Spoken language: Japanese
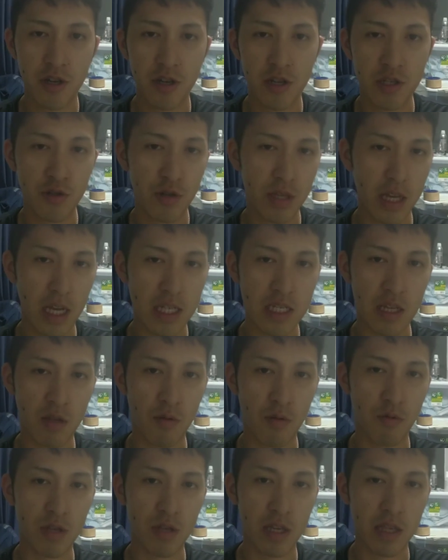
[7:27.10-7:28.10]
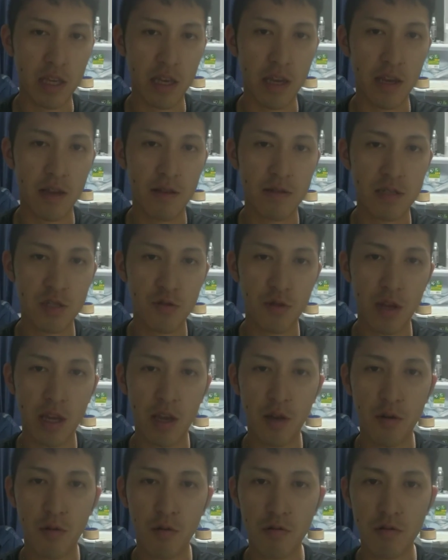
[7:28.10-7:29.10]
それ大事だと思っててそれ
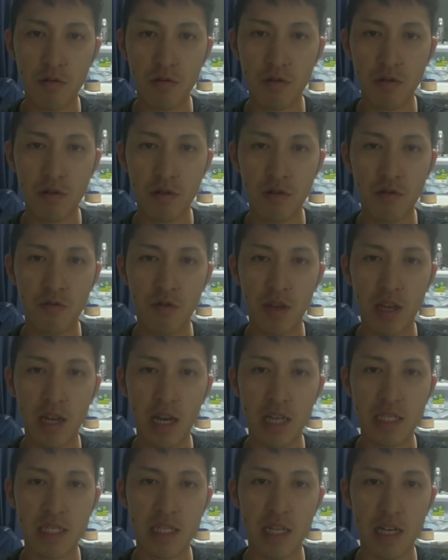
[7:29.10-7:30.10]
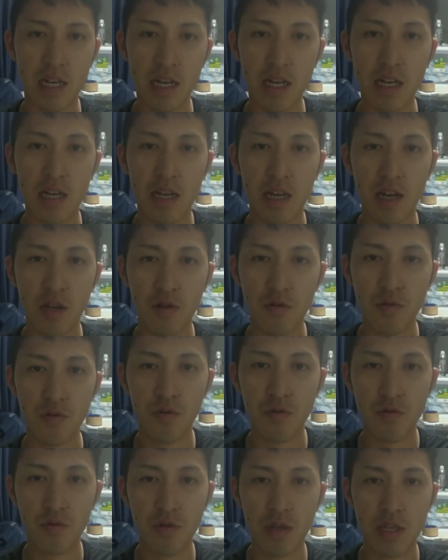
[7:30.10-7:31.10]
を繰り返したらあの
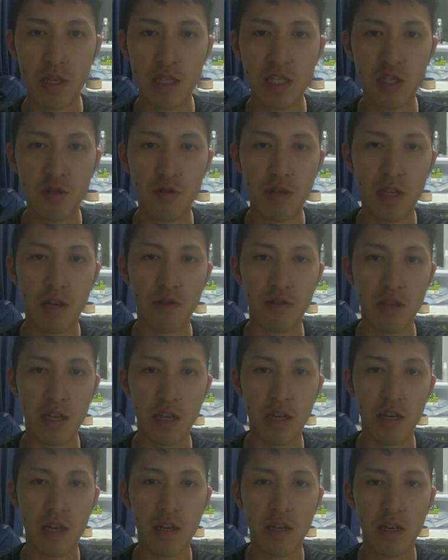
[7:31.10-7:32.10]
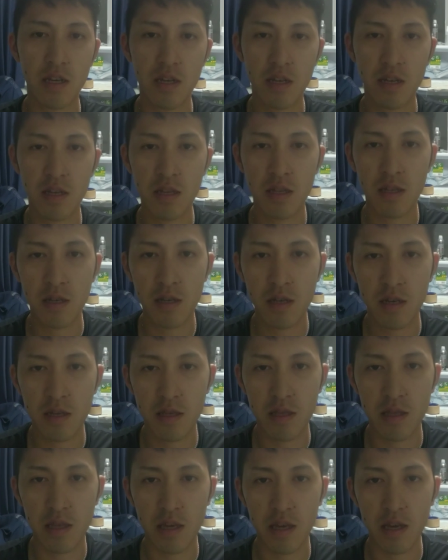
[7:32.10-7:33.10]
本当に強くなるんで
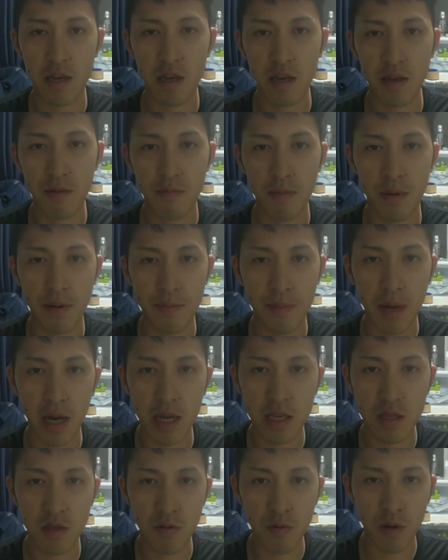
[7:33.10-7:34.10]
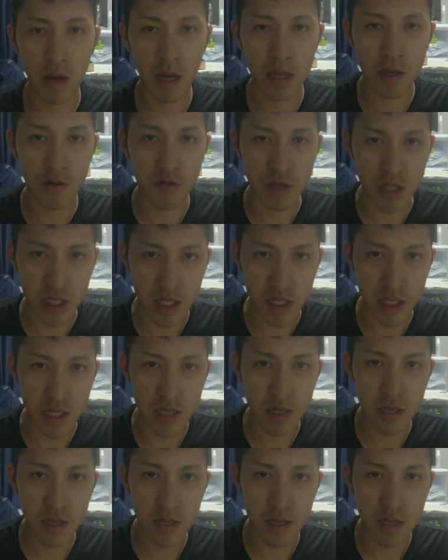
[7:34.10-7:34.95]
で、まあ、マインドも変わってくるし